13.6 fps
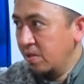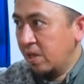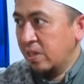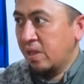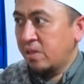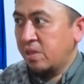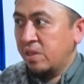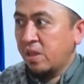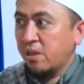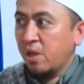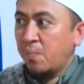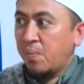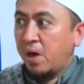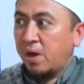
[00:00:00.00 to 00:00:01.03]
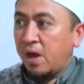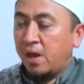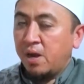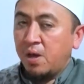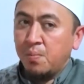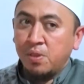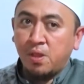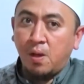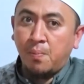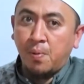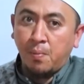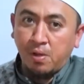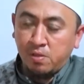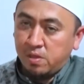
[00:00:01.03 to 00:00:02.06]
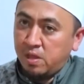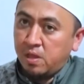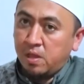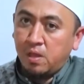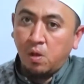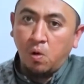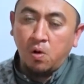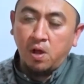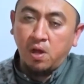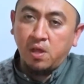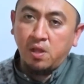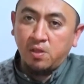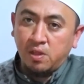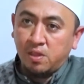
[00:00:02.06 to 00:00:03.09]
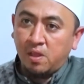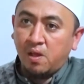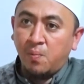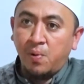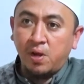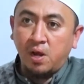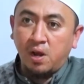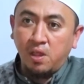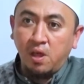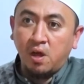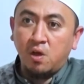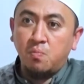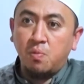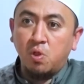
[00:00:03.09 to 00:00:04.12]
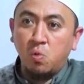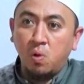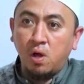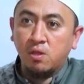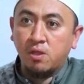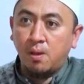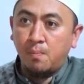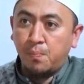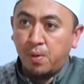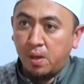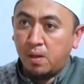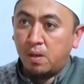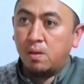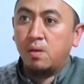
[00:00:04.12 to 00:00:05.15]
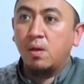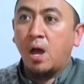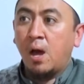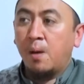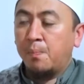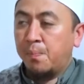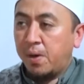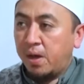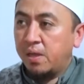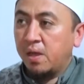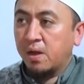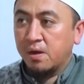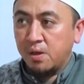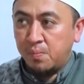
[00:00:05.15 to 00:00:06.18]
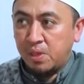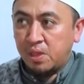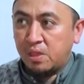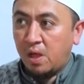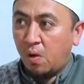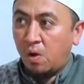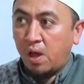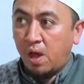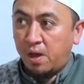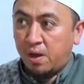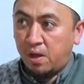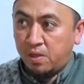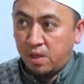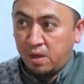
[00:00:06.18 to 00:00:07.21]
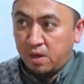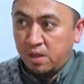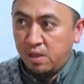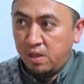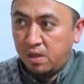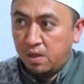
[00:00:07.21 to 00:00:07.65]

Kita cinta sama anak-anak minta apa? Pasti orang yang cinta kepada anaknya akan berjuang sampai apa yang diminta oleh anaknya ini